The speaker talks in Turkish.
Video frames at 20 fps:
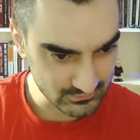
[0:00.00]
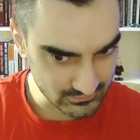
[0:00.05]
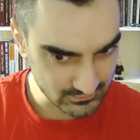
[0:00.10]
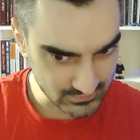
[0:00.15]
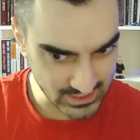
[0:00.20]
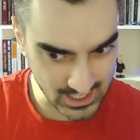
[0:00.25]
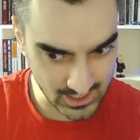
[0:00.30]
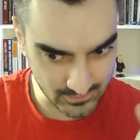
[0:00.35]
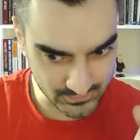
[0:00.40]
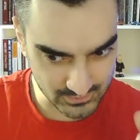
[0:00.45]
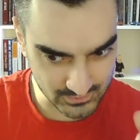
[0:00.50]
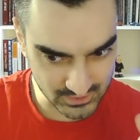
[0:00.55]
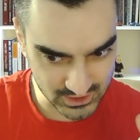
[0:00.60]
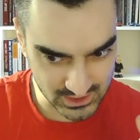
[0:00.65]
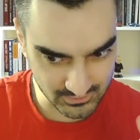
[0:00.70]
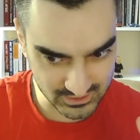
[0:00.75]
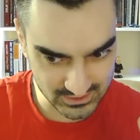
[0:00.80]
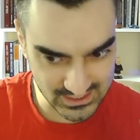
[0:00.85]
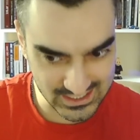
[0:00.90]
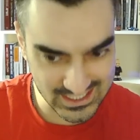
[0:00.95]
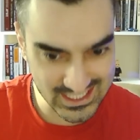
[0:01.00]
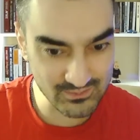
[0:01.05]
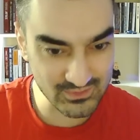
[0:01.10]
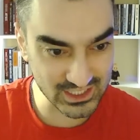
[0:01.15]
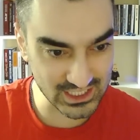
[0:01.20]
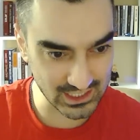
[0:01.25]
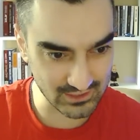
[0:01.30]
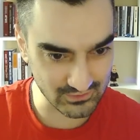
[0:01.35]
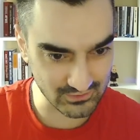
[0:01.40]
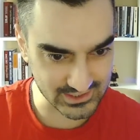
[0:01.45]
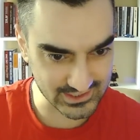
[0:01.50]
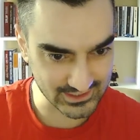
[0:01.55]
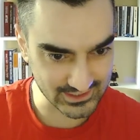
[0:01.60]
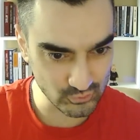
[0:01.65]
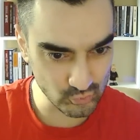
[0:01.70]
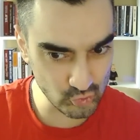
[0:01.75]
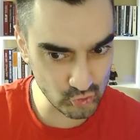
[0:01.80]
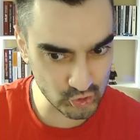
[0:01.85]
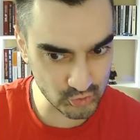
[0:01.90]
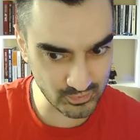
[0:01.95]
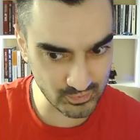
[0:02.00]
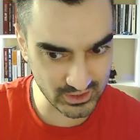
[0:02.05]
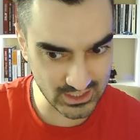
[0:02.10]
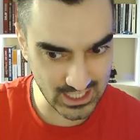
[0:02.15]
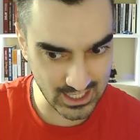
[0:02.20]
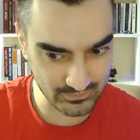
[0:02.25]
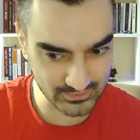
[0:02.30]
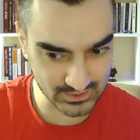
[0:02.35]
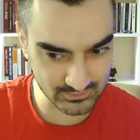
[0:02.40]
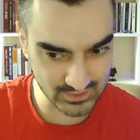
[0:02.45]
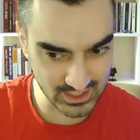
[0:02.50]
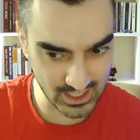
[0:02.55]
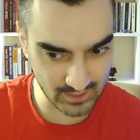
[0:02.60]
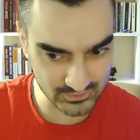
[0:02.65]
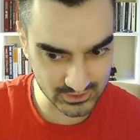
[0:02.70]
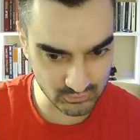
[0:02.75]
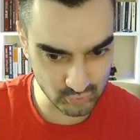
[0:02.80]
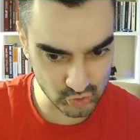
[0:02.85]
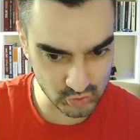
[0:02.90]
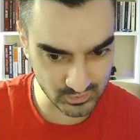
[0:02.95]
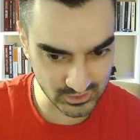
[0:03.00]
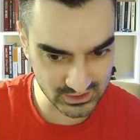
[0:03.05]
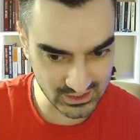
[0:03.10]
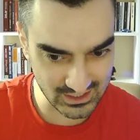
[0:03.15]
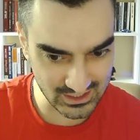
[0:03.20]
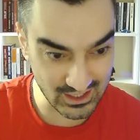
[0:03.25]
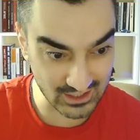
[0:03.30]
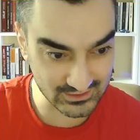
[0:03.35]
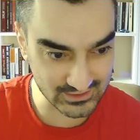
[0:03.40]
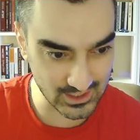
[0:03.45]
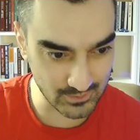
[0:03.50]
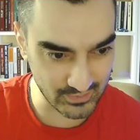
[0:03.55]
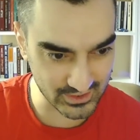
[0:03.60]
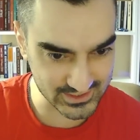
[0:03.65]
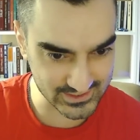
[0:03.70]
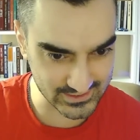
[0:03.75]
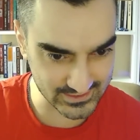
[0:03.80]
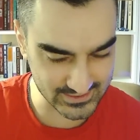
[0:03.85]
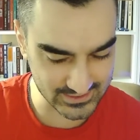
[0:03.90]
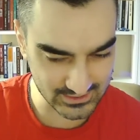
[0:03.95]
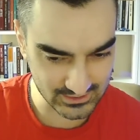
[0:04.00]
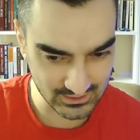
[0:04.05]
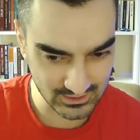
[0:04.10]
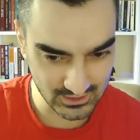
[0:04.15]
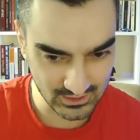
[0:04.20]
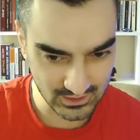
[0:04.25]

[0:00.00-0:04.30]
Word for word: Ne yaptım 2000'de? İrmik helvası. 3000'de yaptım. Ne yaptım 3000'de? Latte pastası.